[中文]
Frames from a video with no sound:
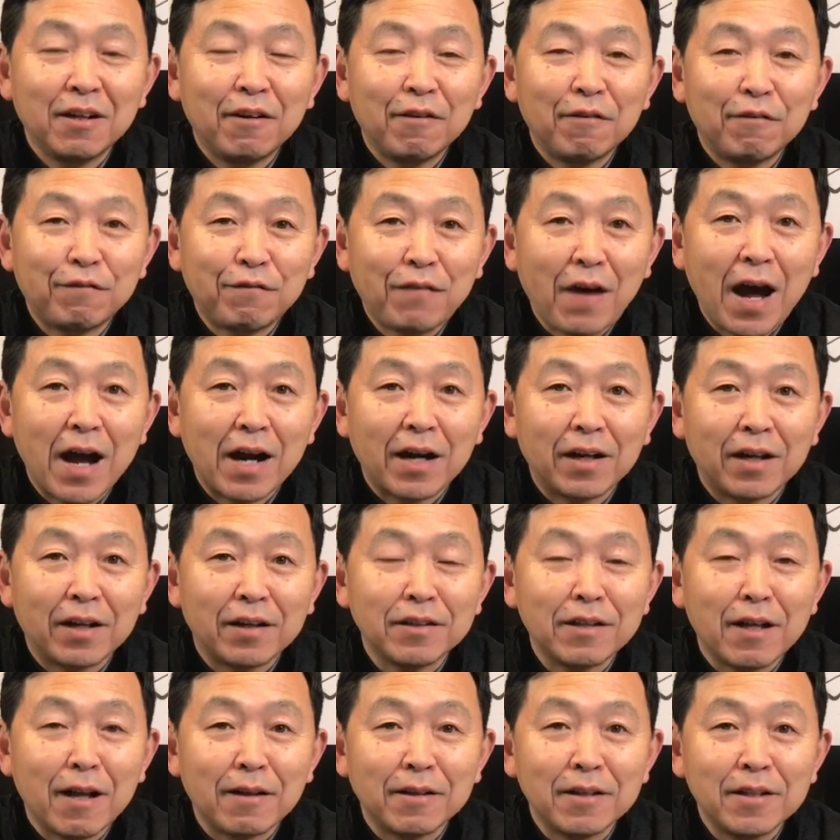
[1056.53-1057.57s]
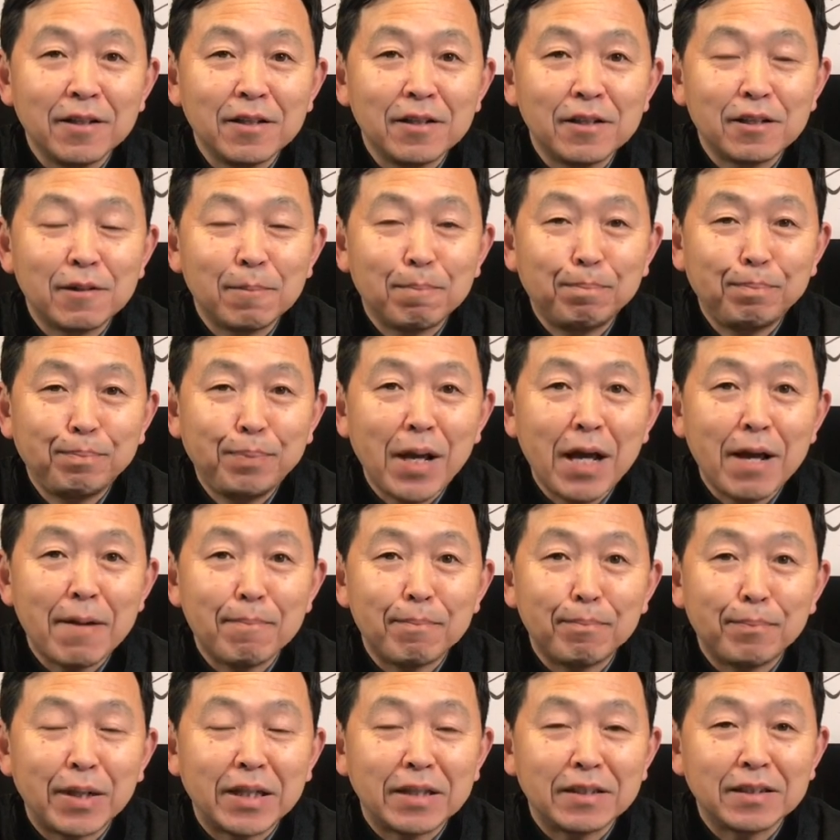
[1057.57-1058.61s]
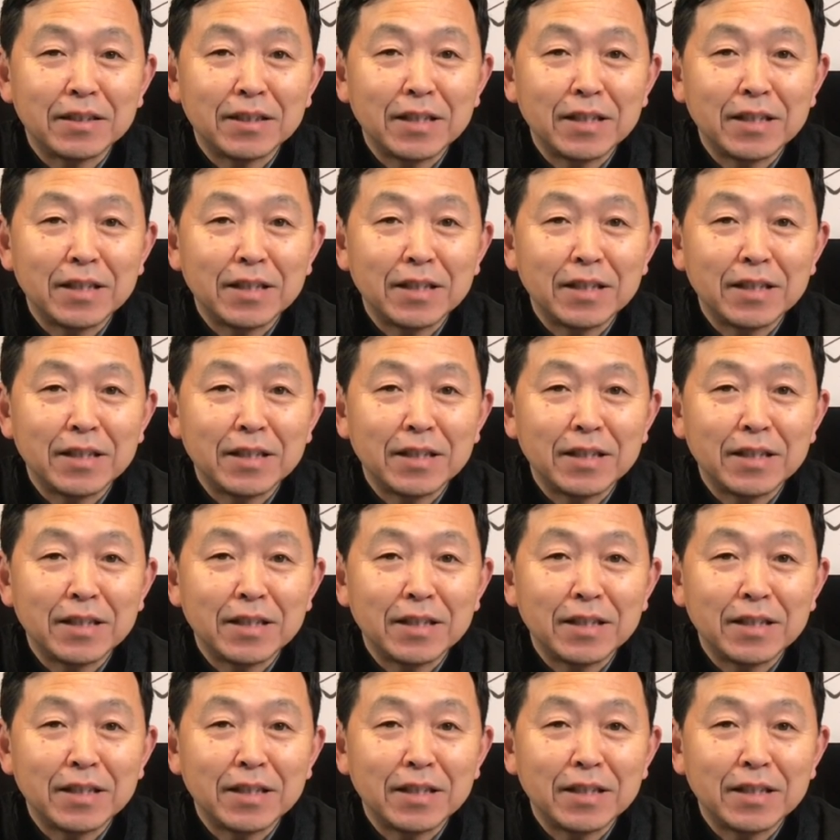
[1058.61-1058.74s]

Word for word: 反而呢是变本